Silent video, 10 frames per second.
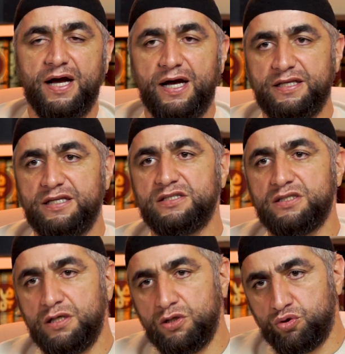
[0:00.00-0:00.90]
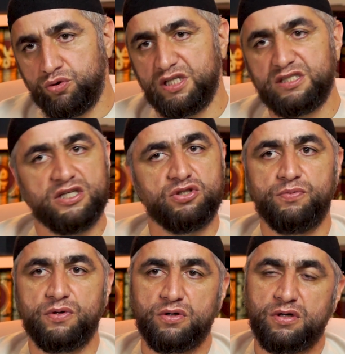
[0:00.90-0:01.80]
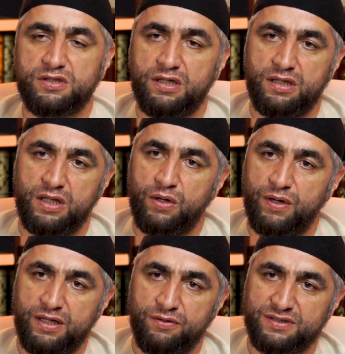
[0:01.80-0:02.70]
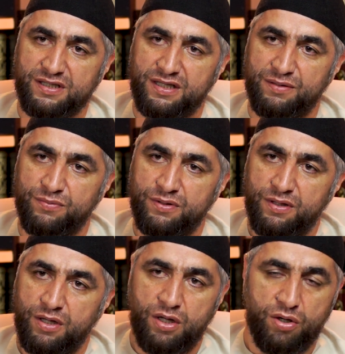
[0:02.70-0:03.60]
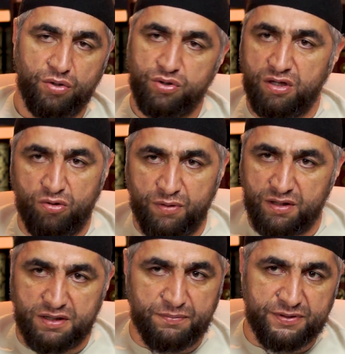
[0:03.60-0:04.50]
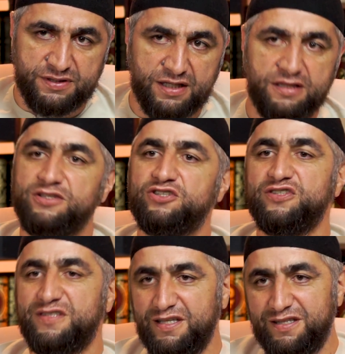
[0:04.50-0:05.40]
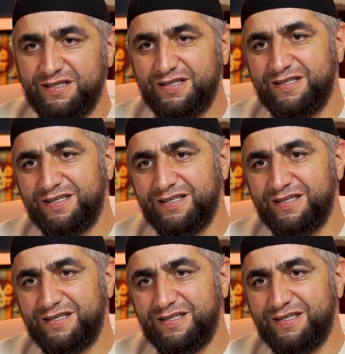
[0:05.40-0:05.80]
Один из чудес нашего пророка, саллиллаху алейхи вассалам, он не умел ни писать, ни читать,